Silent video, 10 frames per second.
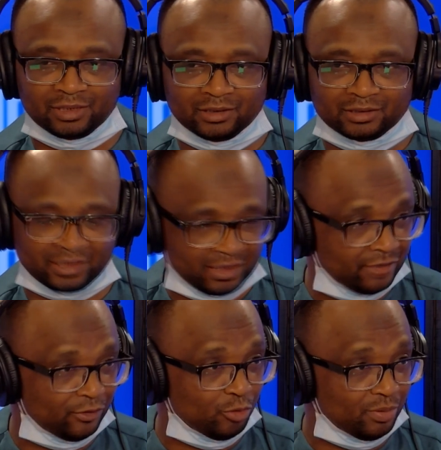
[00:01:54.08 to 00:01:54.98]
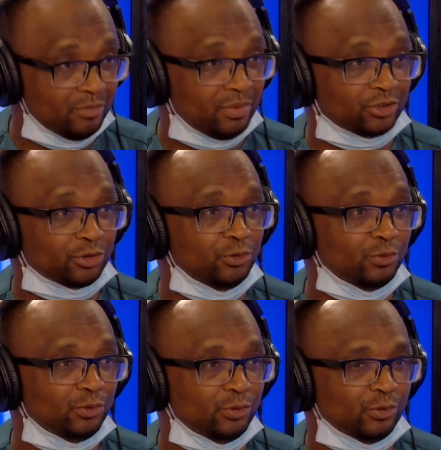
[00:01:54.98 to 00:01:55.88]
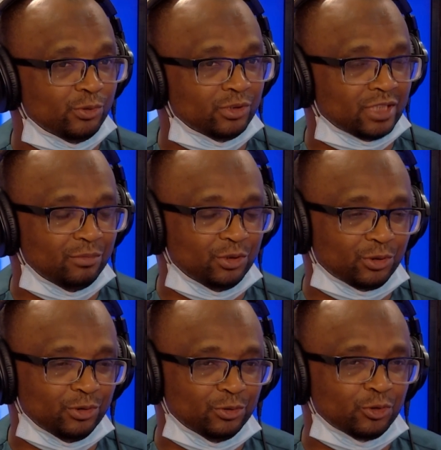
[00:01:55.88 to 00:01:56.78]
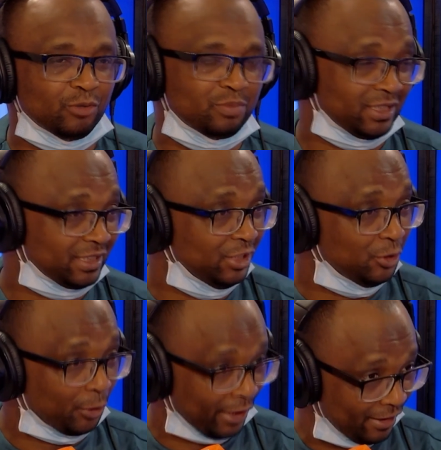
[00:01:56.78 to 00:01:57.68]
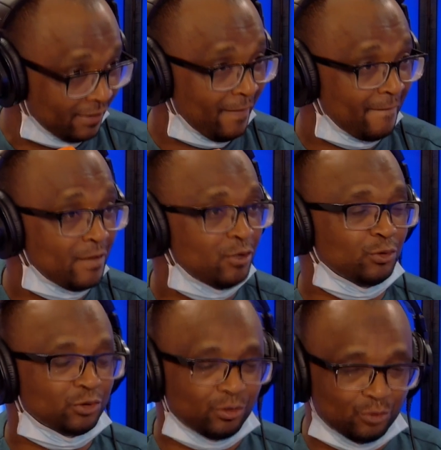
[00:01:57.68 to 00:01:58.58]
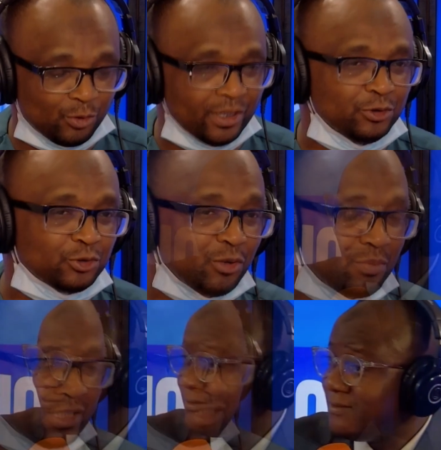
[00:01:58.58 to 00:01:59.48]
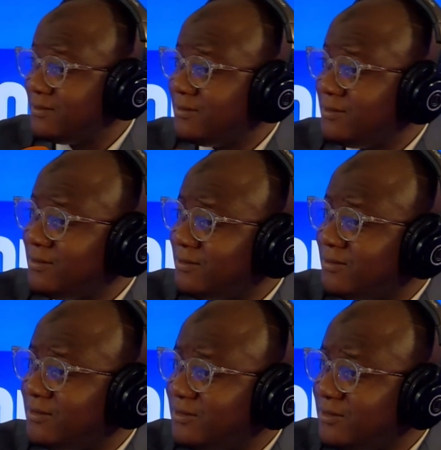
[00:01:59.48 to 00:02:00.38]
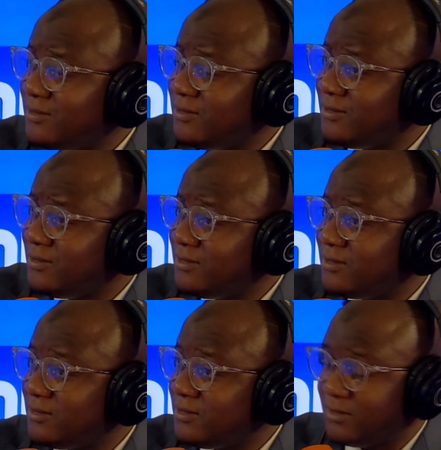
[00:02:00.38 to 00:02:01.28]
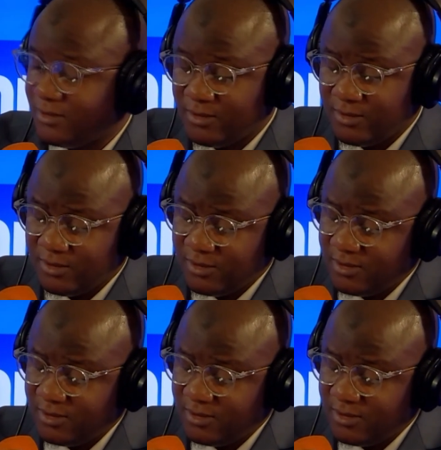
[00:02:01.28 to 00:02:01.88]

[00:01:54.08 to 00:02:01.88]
très développés parce que nous habitons, nous sommes presque ignorés. loin. Nous sommes loin, nous sommes presque ignorés. Et d'ailleurs, c'est l'un des problèmes